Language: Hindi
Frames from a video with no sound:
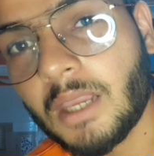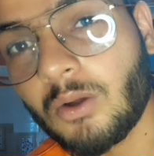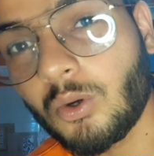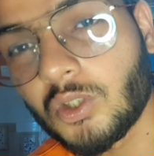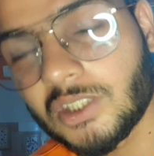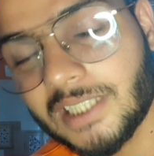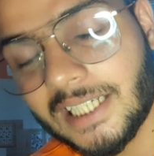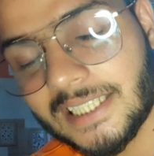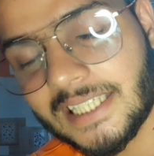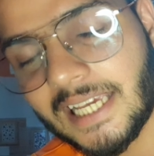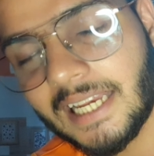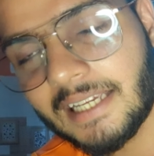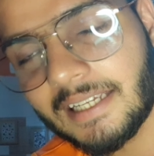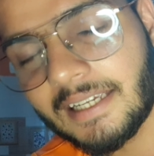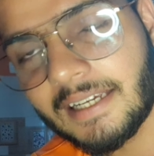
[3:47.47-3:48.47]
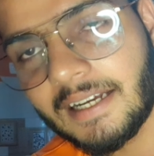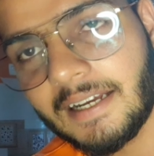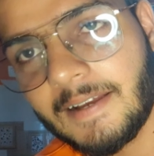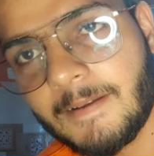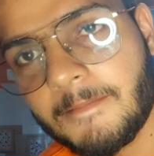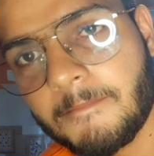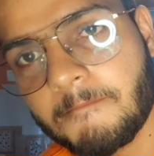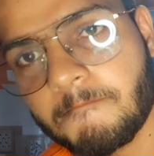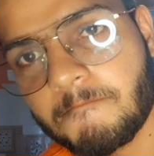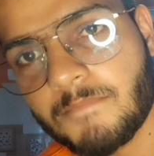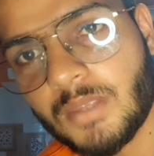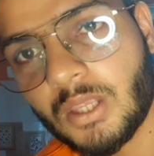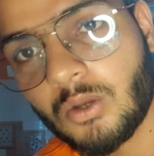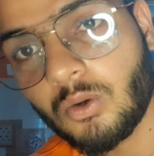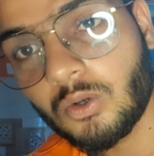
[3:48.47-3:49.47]
कौन सा अच्छा लगेगा
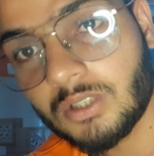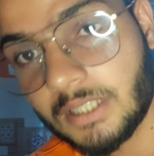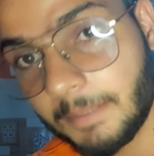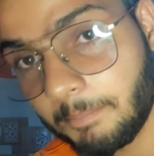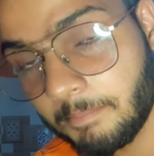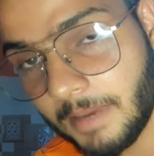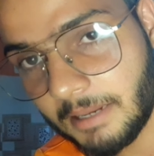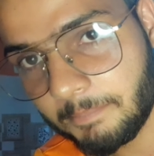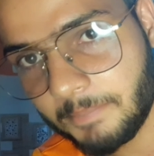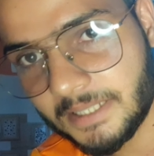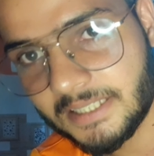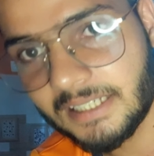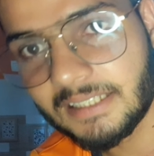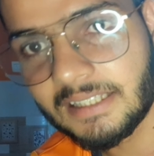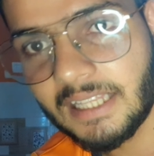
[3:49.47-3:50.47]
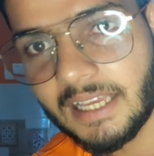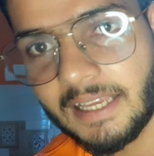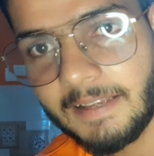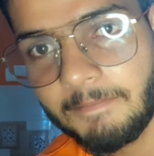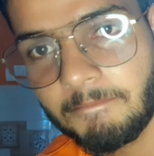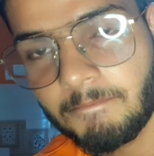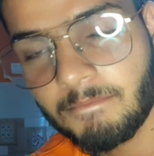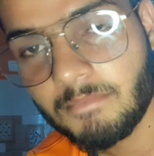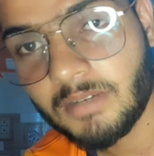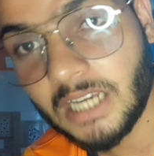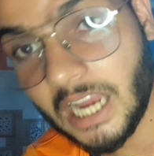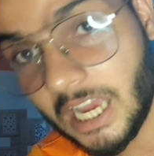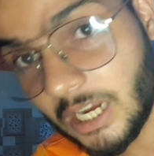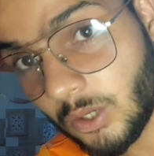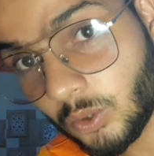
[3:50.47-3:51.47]
कौन सा मनपसंद है
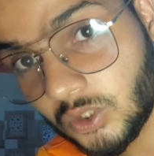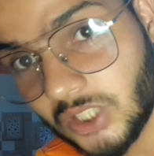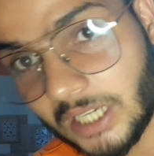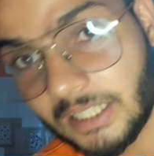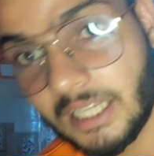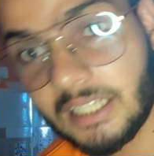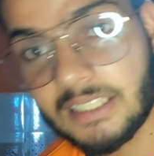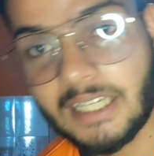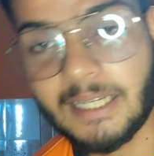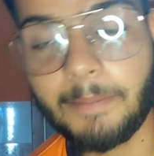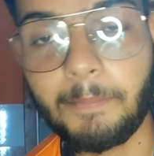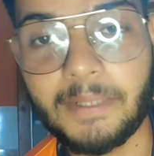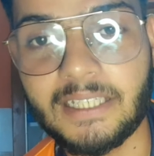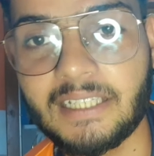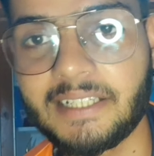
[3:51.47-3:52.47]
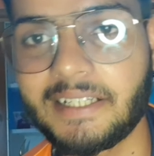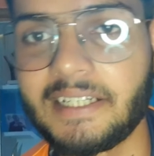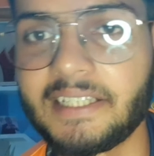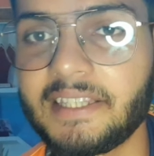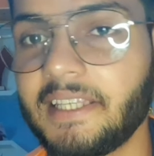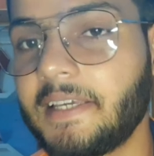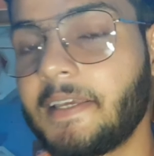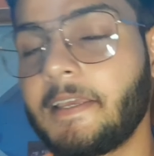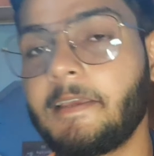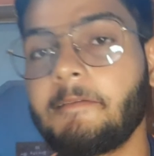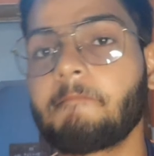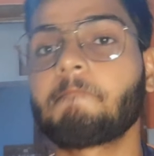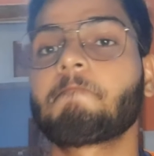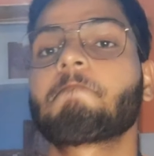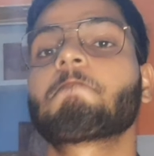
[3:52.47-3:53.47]
कहाँ लोग ज़्यादा जाना पसंद करते हैं
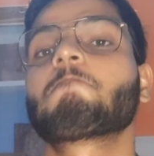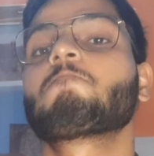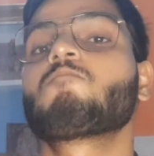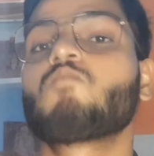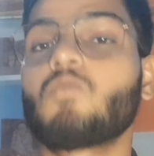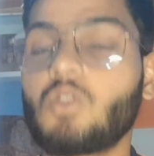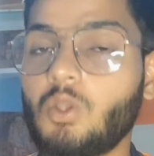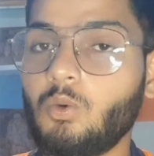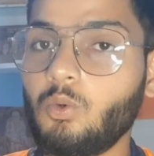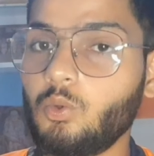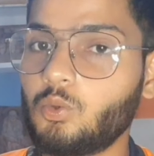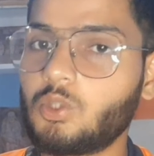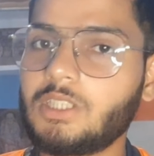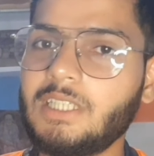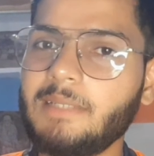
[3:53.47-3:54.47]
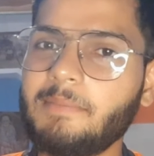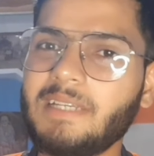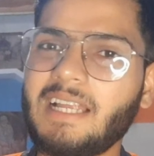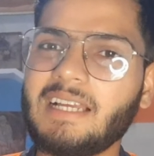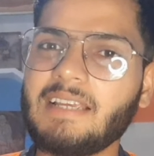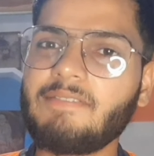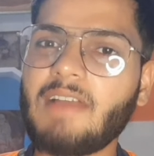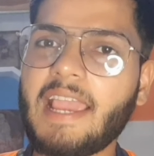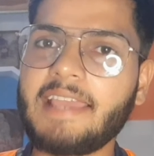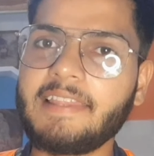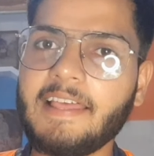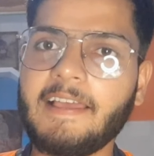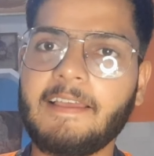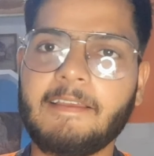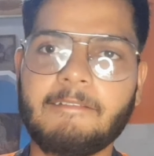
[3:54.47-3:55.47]
तो उसकी बना के
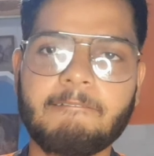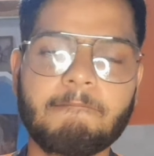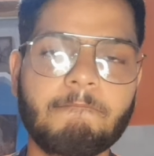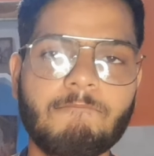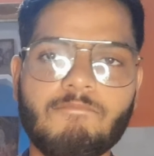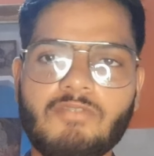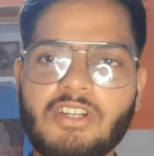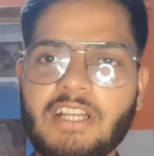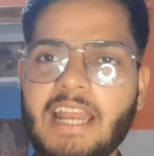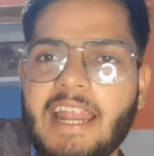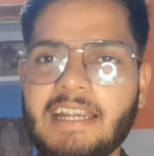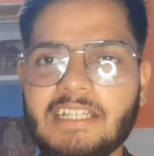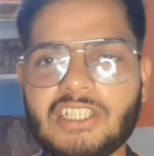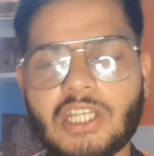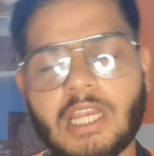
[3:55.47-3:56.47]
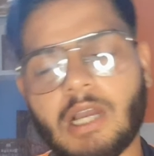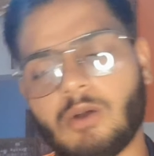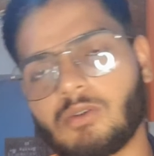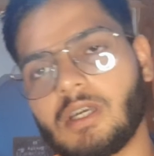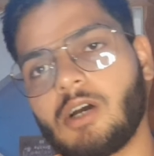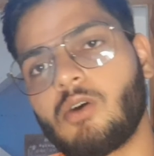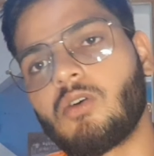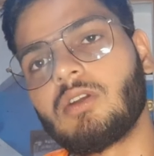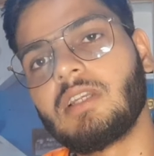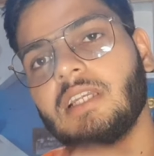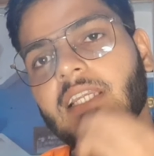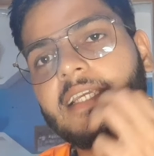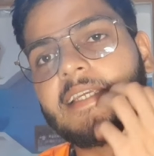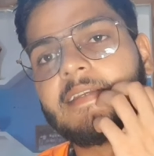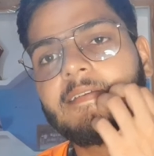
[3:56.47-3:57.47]
फ़ायदा ट्रेंड चलाओ ना
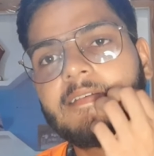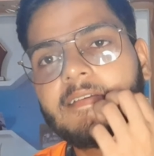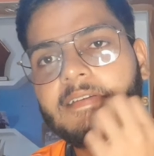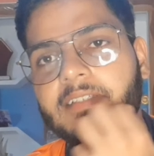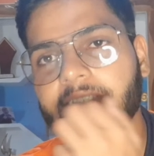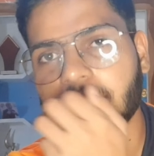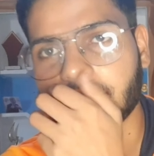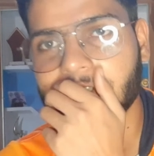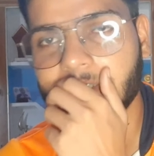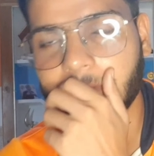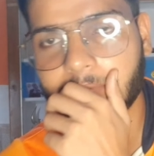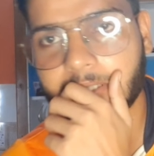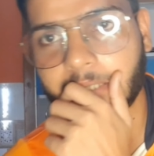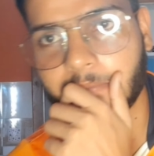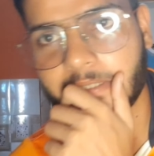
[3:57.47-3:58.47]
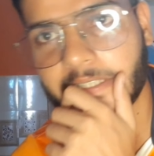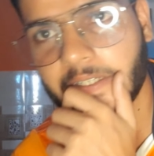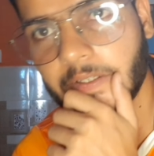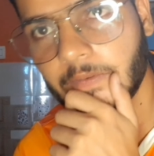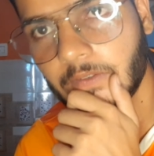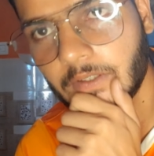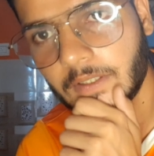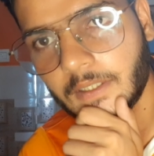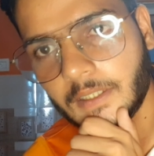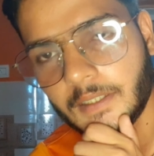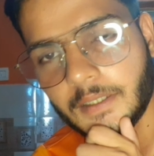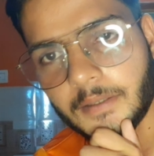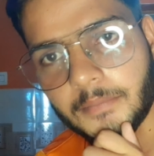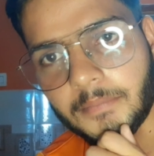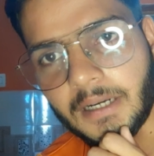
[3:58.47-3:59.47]
ओनली सिस्टम समझ रहे हो
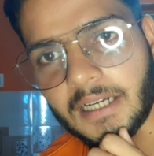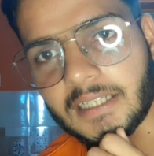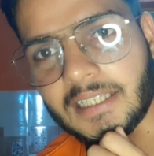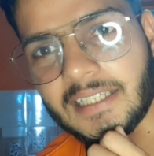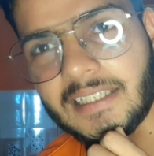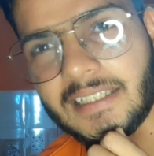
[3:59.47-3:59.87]
बाकी